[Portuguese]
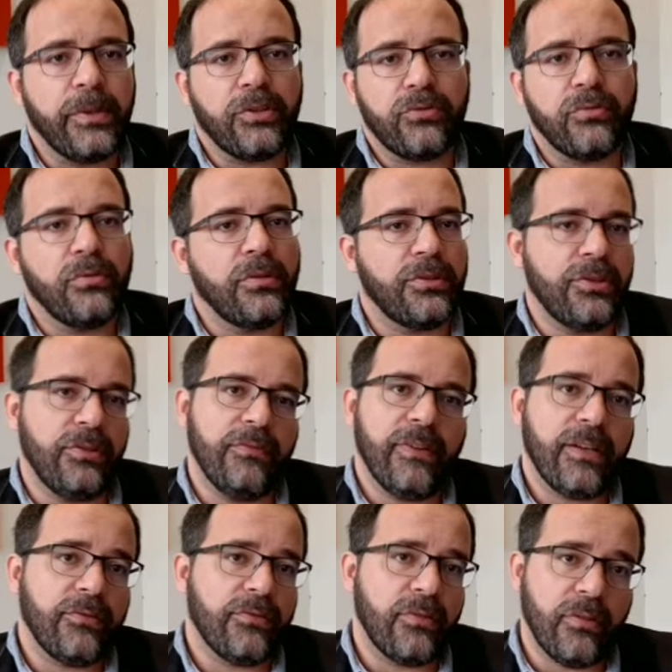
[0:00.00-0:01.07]
de pessoas
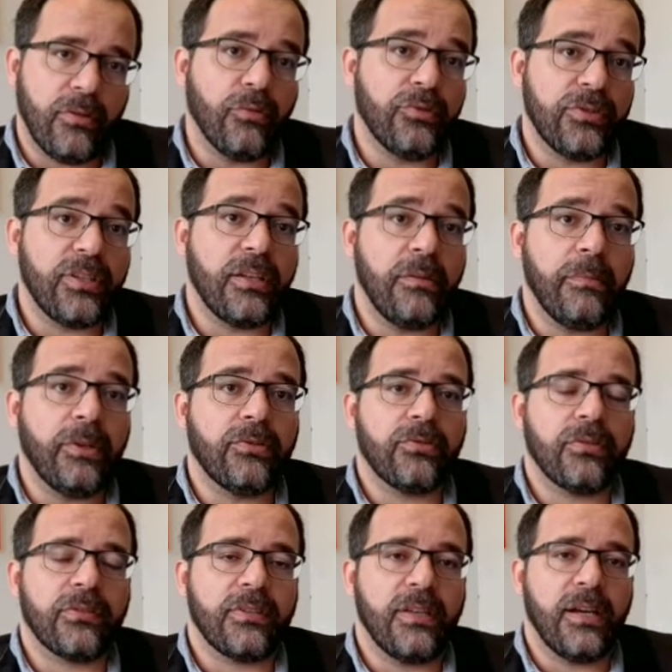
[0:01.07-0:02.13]
de vários outros
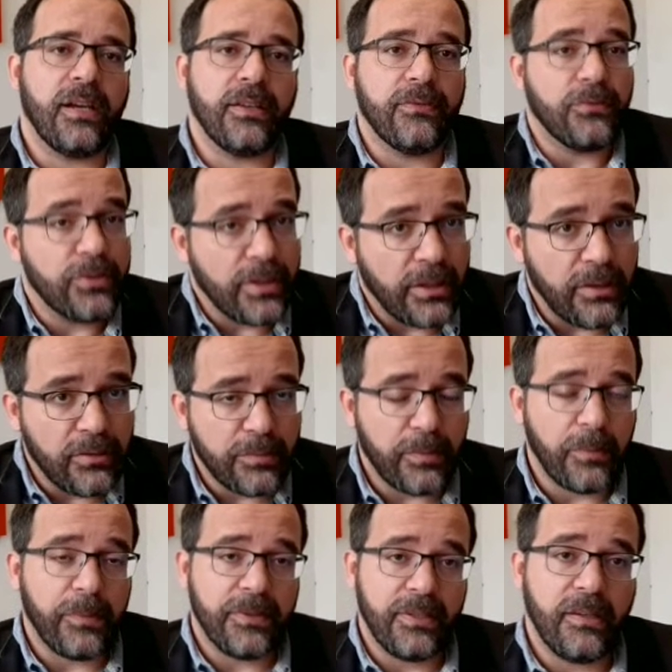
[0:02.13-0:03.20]
segmentos sociais. Você tem
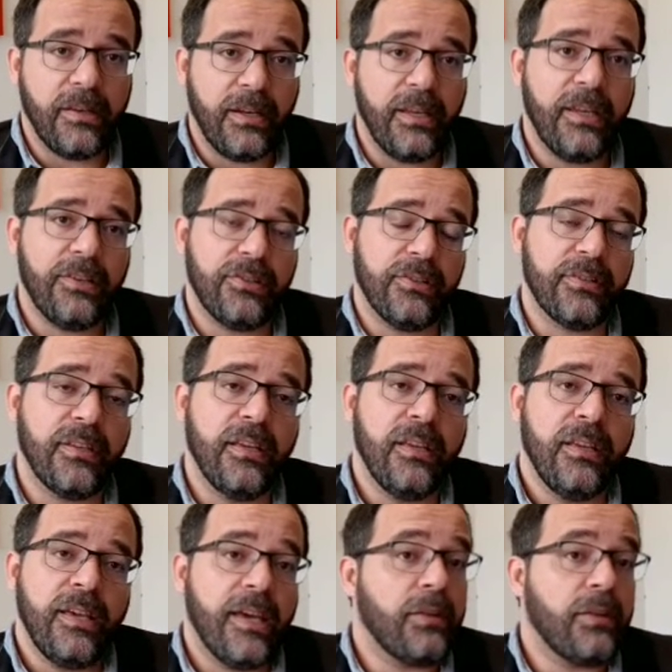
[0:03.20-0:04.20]
as próprias igrejas.